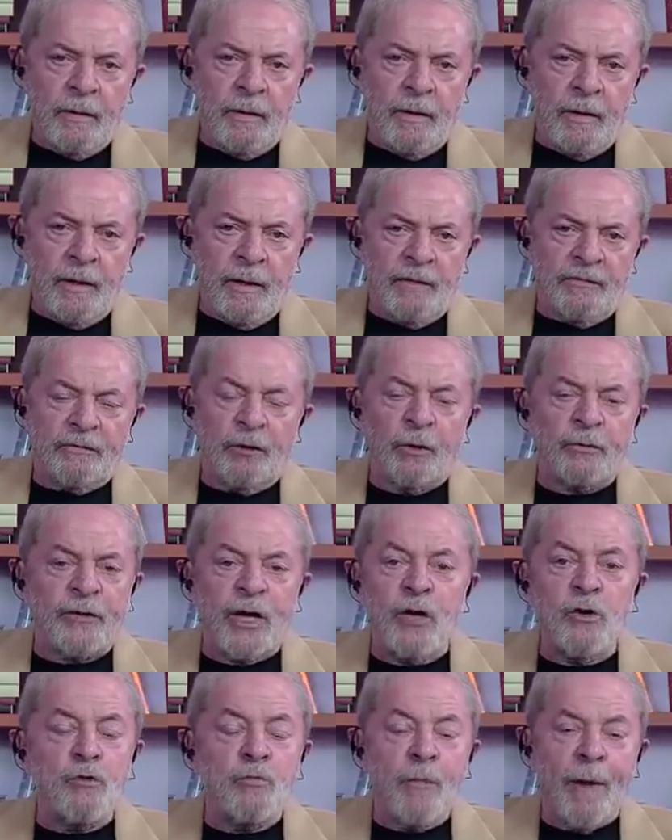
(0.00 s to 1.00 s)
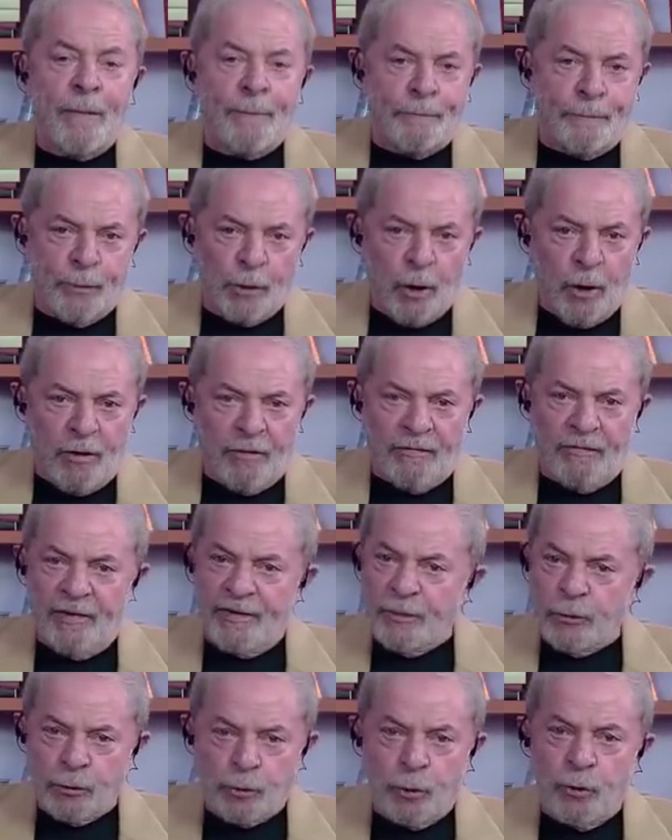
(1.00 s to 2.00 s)
ah, só tem uma
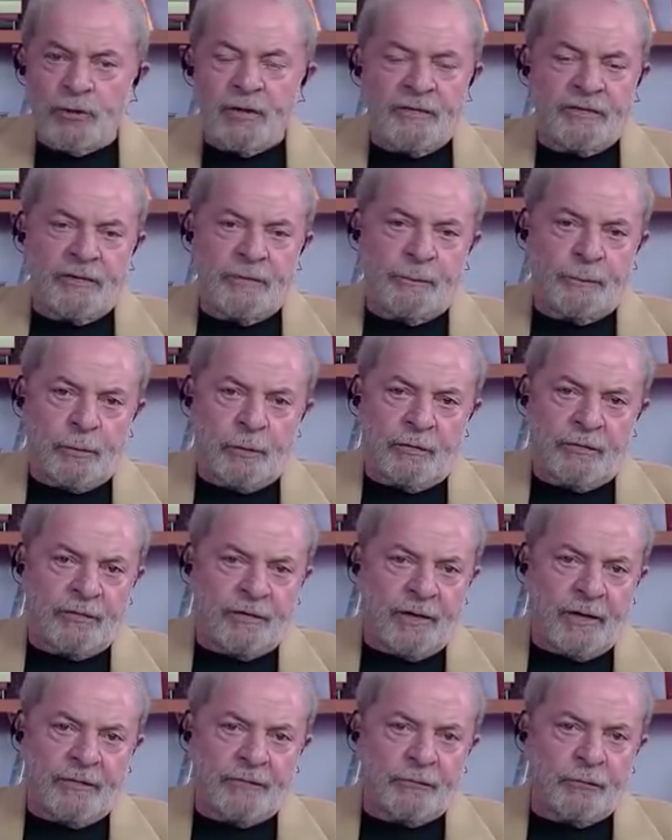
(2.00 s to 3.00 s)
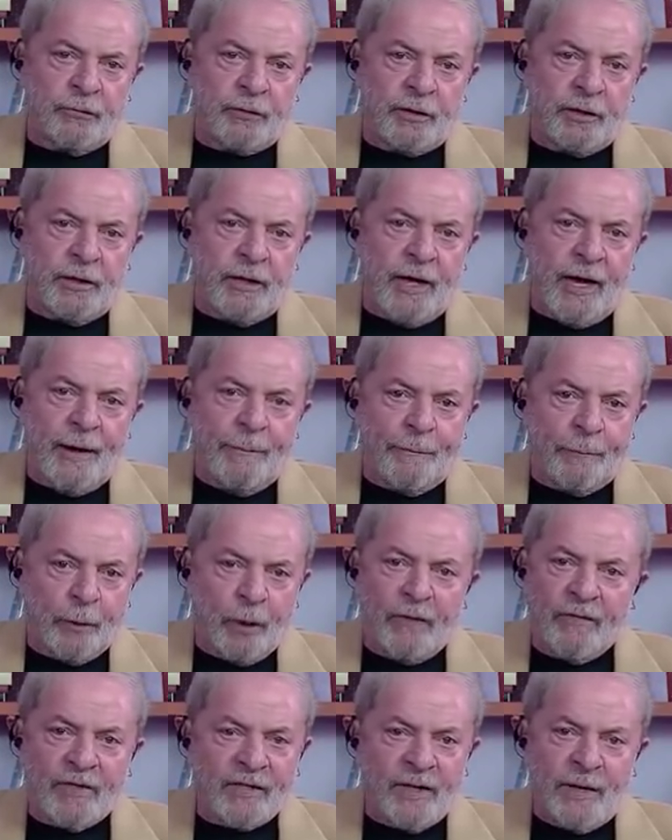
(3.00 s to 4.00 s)
prova em todo esse processo, que é a
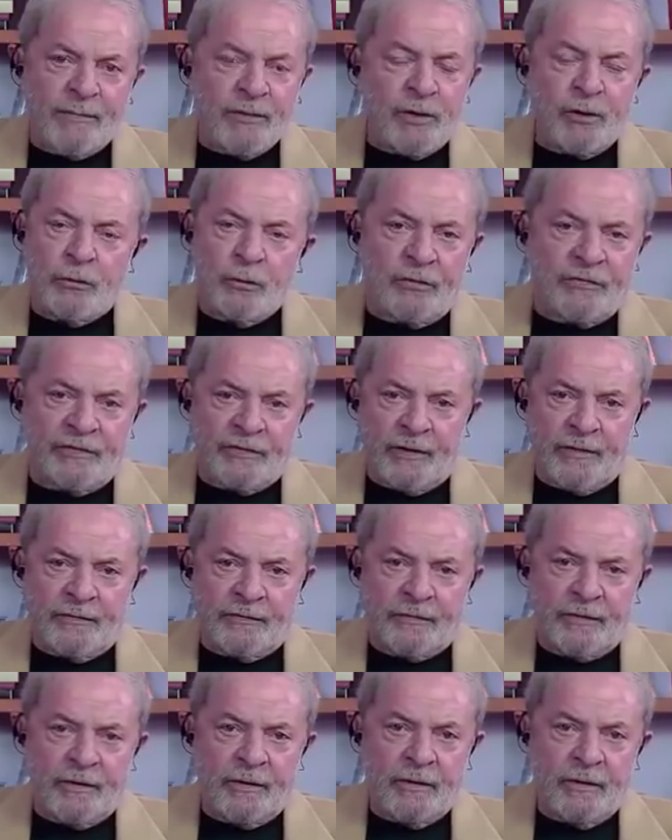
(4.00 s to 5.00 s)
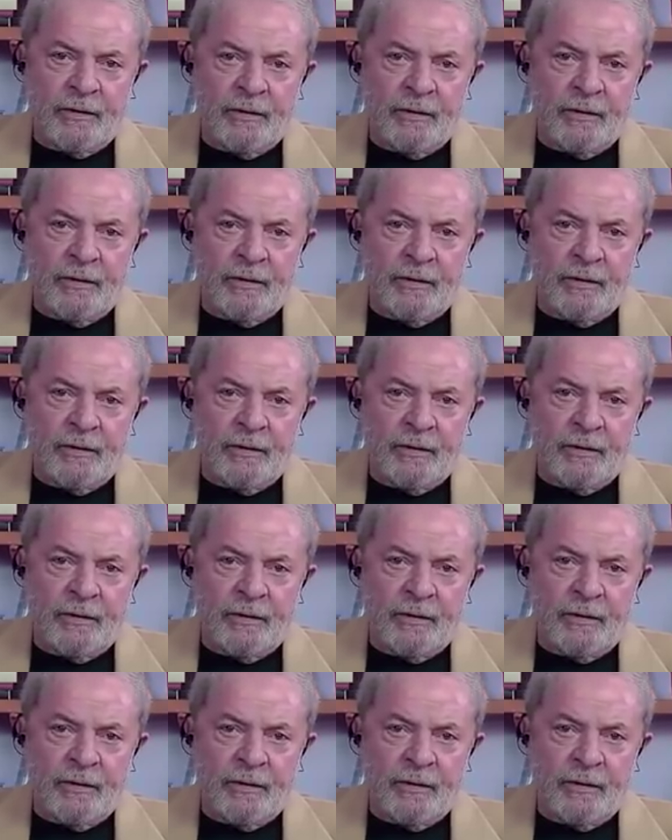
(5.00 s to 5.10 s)
prova da minha inocência,